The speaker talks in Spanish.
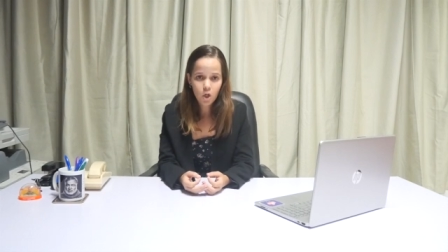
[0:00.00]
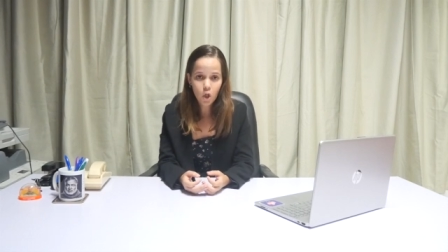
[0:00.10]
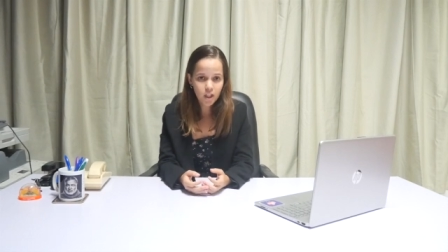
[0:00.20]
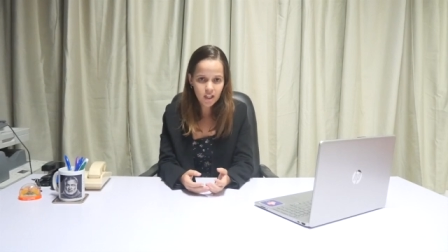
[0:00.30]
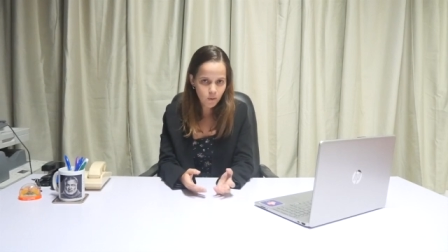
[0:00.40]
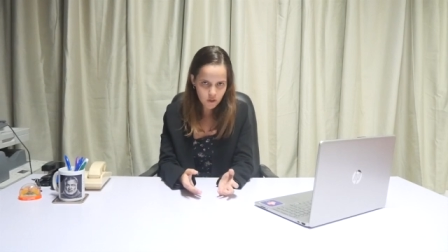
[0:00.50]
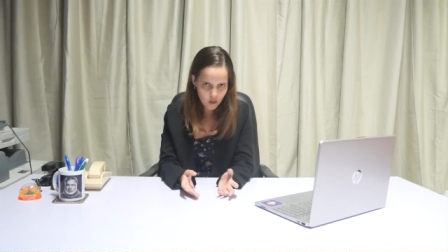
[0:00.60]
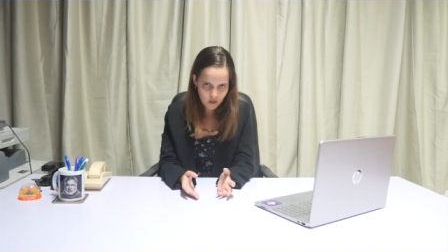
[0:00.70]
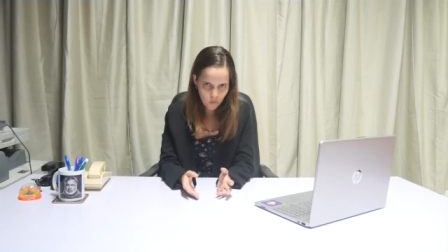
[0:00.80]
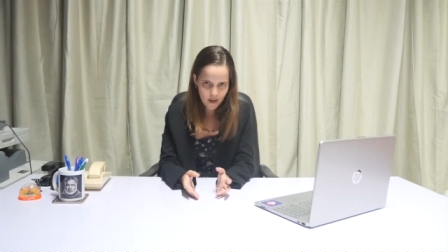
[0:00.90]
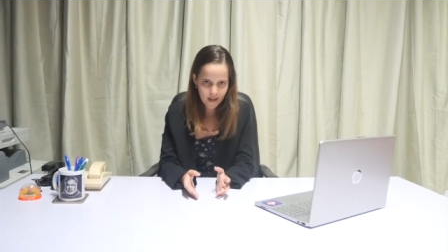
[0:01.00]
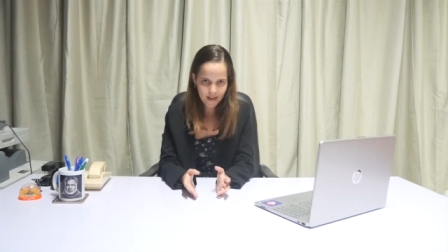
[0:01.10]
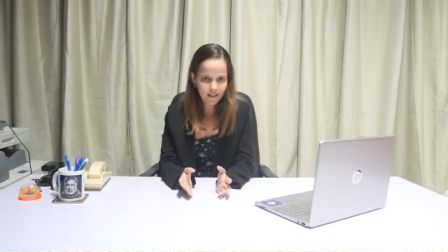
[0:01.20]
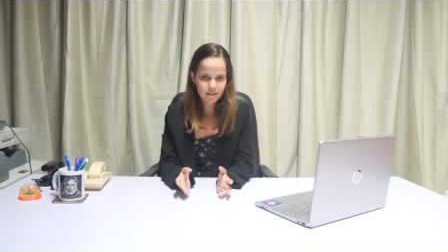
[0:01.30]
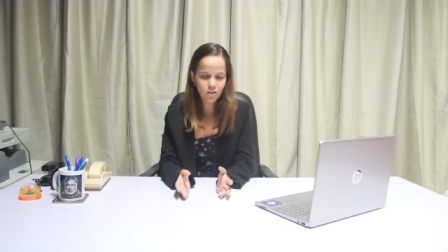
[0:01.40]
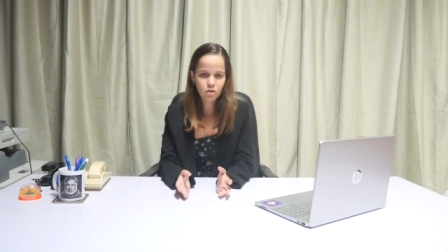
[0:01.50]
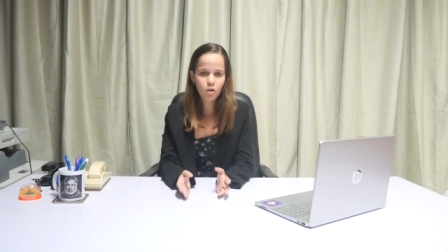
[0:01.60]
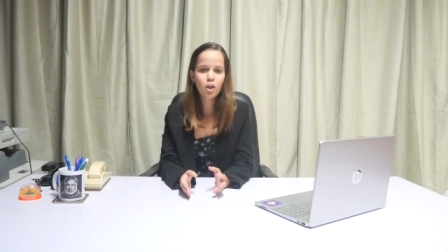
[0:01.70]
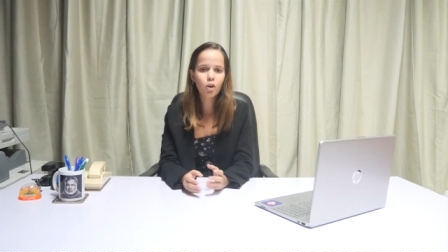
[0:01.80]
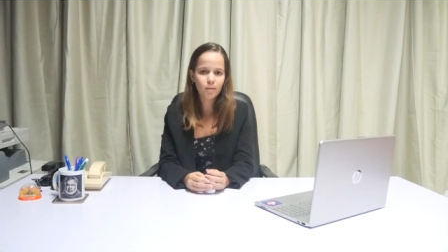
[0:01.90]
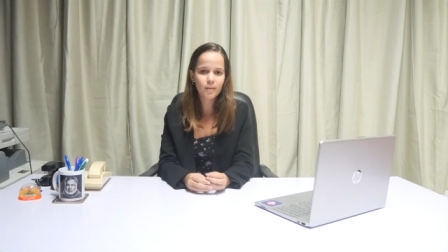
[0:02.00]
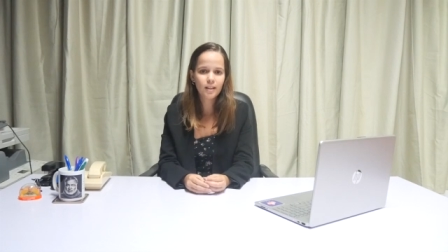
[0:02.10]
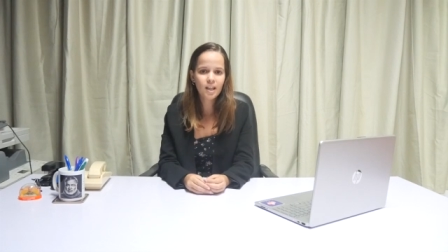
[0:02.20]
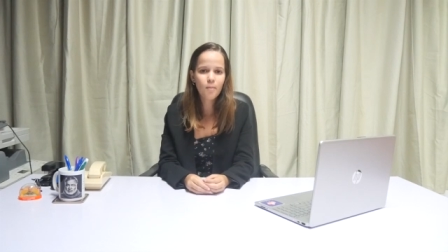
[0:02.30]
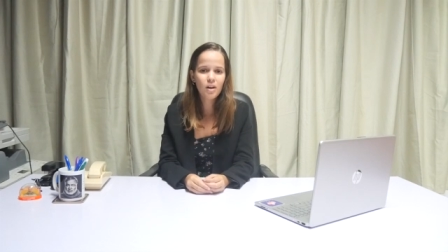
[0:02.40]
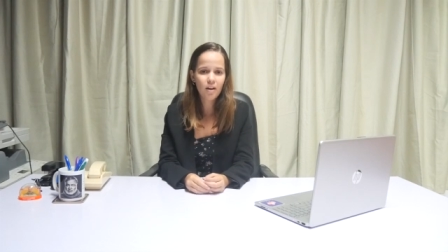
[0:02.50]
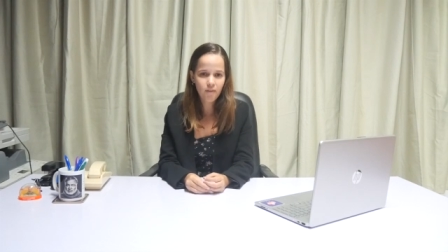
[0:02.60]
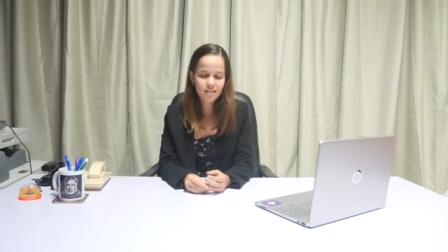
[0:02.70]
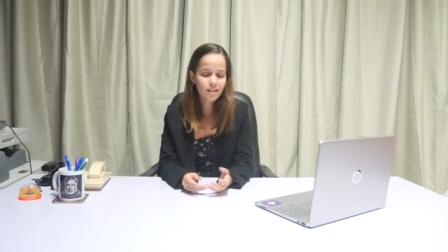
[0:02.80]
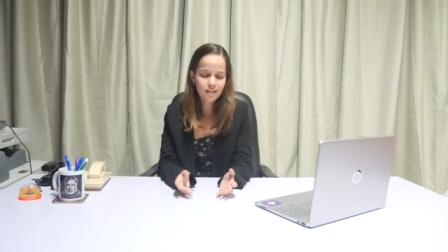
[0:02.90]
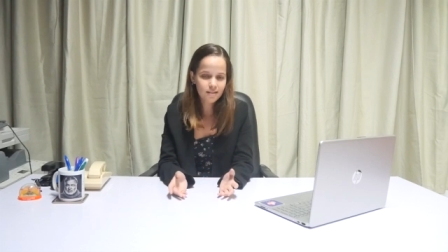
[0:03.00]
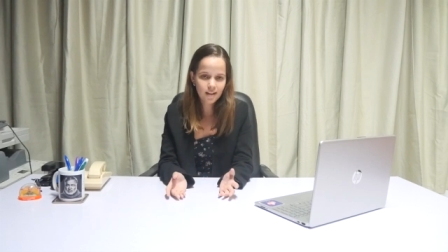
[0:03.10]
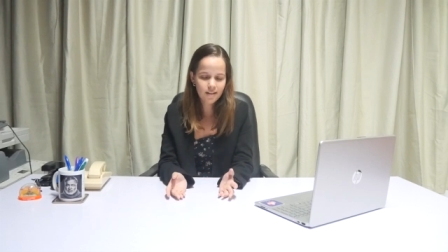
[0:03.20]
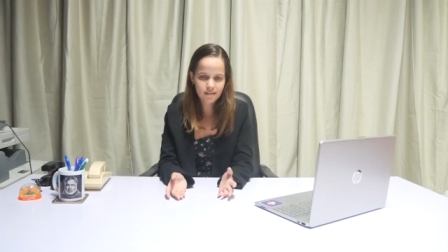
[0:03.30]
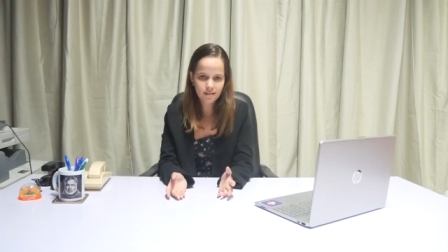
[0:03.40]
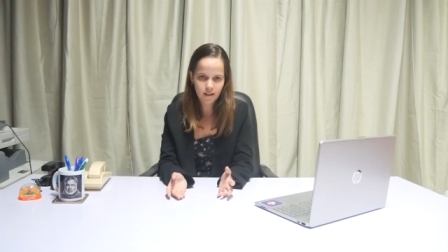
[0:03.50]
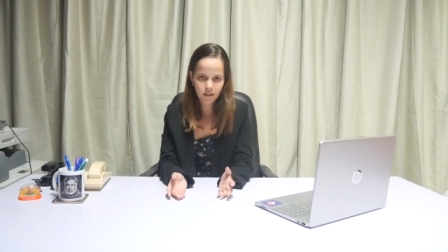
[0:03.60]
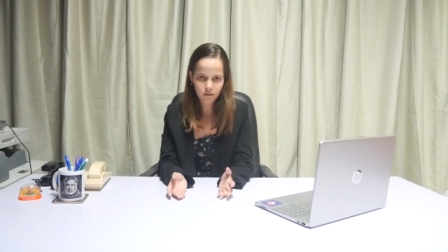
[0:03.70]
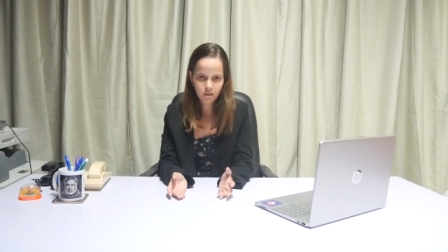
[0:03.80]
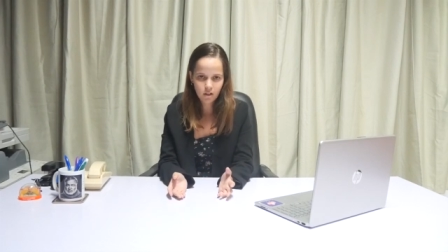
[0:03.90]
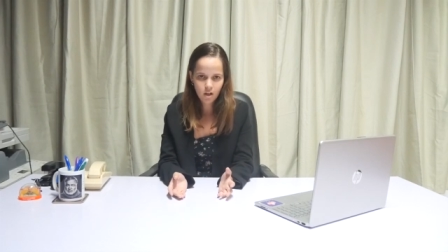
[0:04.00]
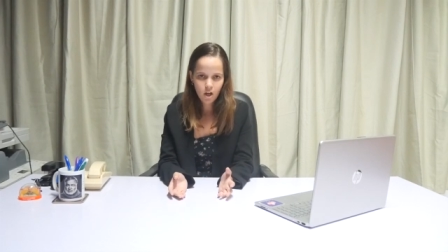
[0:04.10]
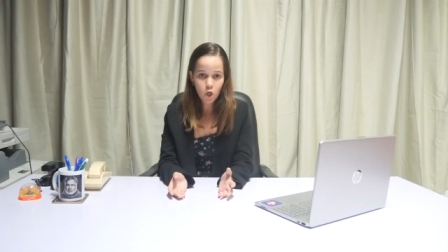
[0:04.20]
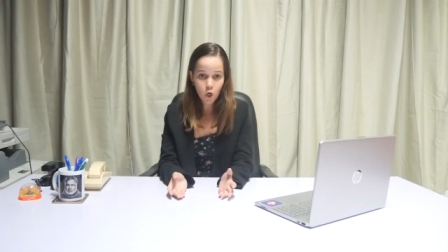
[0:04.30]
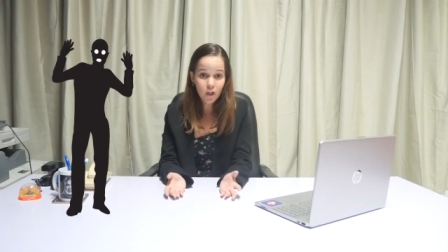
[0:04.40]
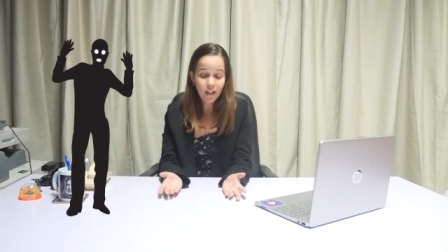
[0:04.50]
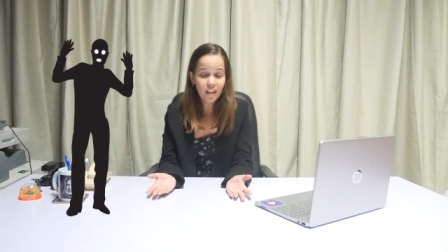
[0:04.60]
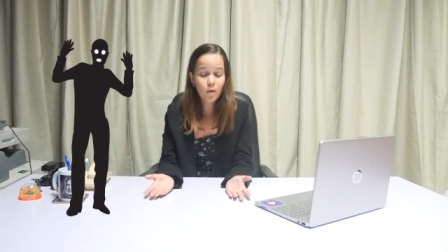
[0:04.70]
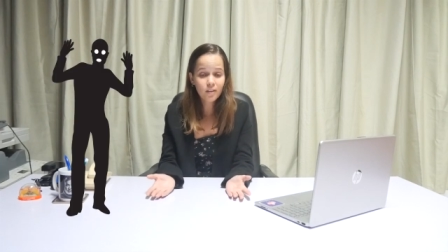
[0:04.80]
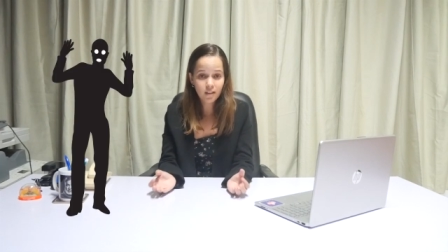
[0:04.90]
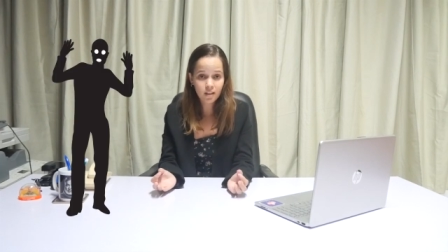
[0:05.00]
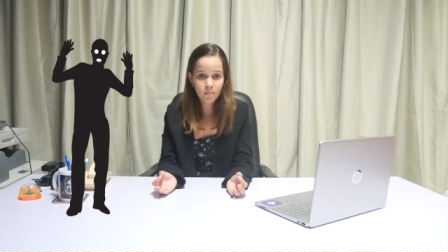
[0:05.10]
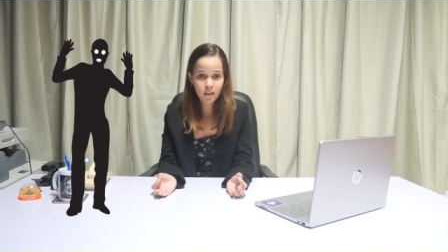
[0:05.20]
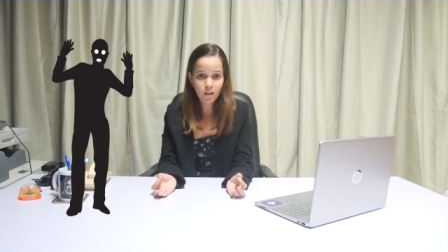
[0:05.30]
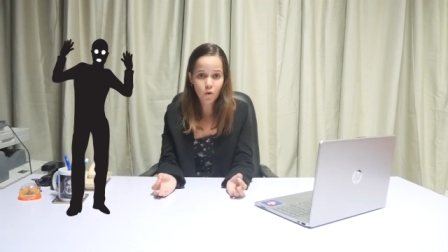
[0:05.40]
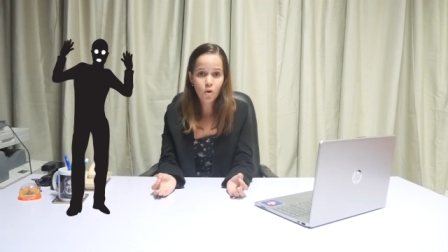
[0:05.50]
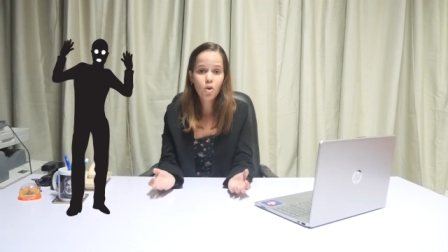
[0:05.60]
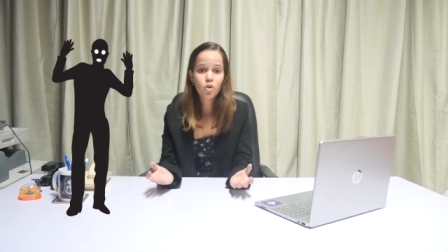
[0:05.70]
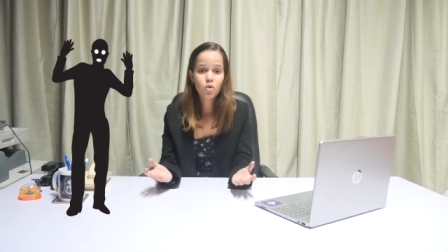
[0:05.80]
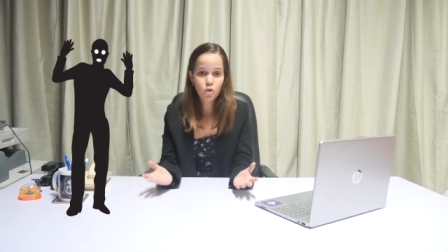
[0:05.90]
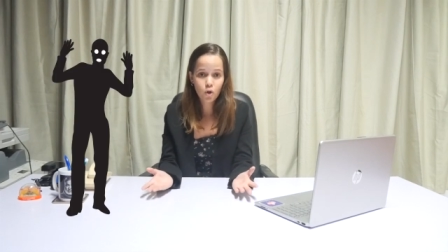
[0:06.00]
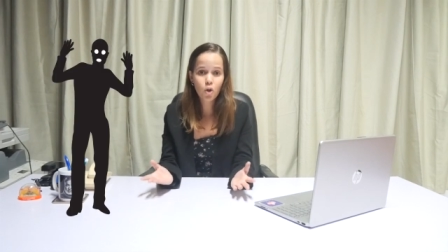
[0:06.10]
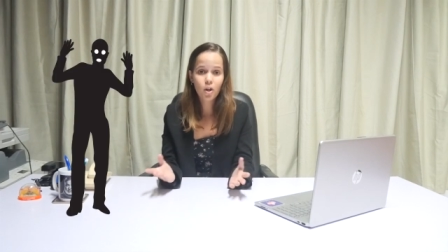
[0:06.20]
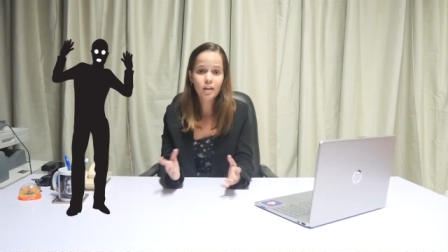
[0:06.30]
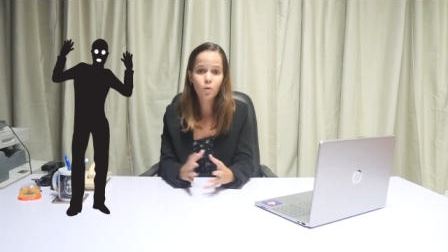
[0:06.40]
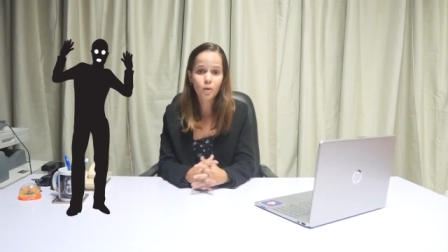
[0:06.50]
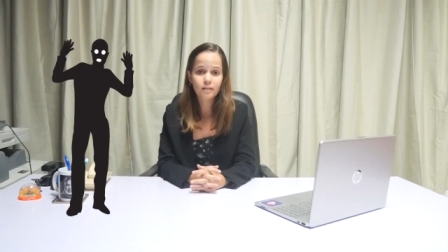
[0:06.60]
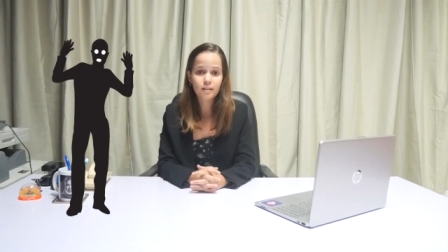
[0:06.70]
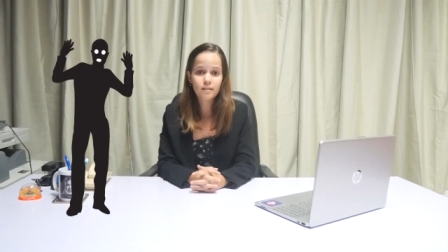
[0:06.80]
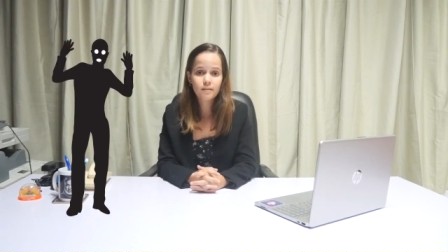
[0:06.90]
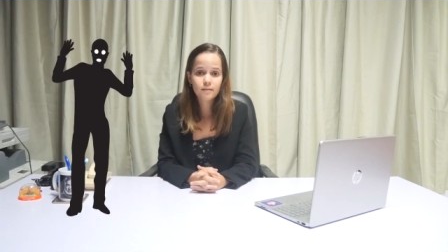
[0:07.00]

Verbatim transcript: Lo dijimos ya una vez en esta sección y lo repetiremos las veces que sea necesario. Los que deben tener miedo son los delincuentes.